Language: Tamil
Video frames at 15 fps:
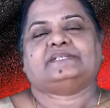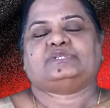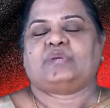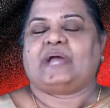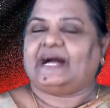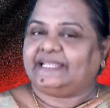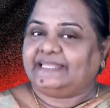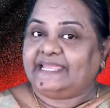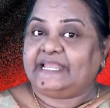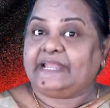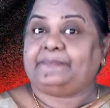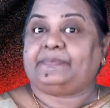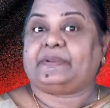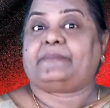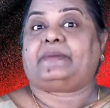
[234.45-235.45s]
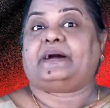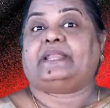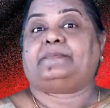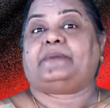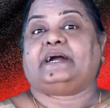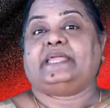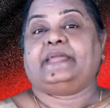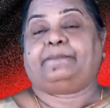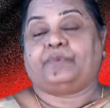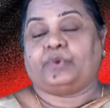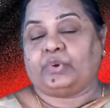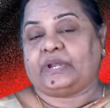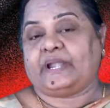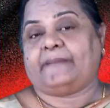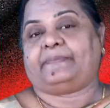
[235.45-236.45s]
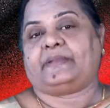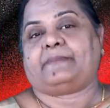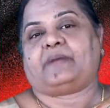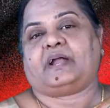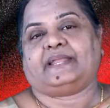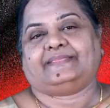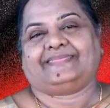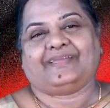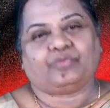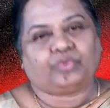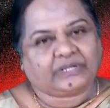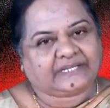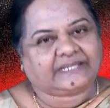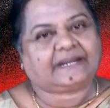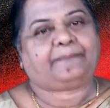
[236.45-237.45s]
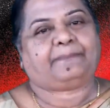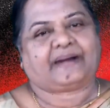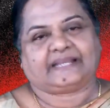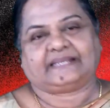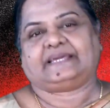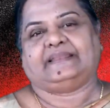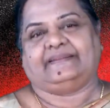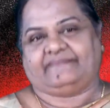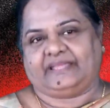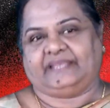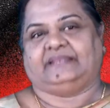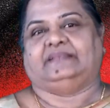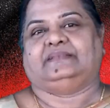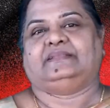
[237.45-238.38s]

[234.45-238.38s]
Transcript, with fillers: சுயாதீன பிரமாணமாகிய பூரண பிரமாணத்தை உற்று பார்க்கிறவன்